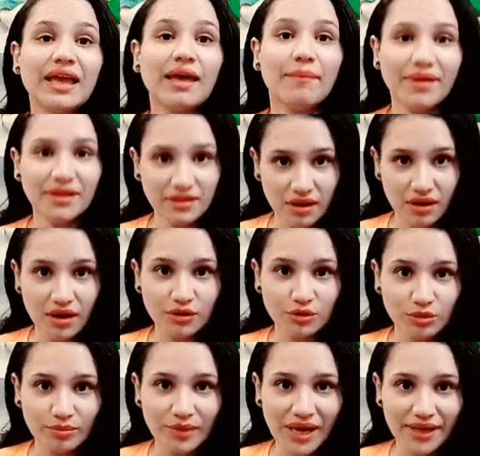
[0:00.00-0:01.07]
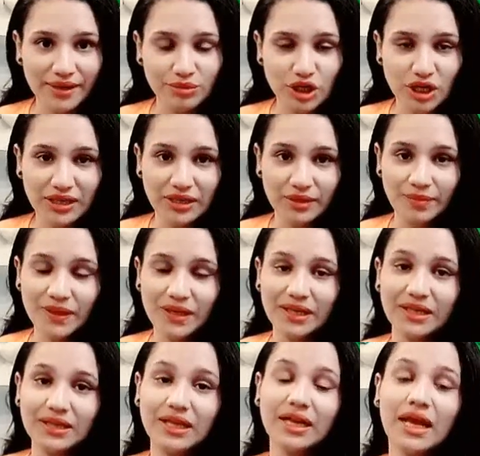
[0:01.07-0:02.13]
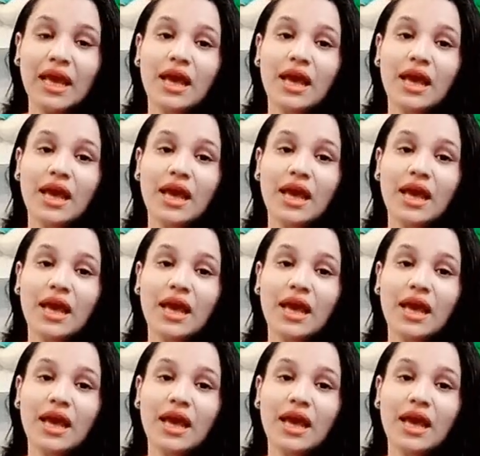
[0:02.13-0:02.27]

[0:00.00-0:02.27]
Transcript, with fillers: كمان تقدم مهني بشكل كبير جدا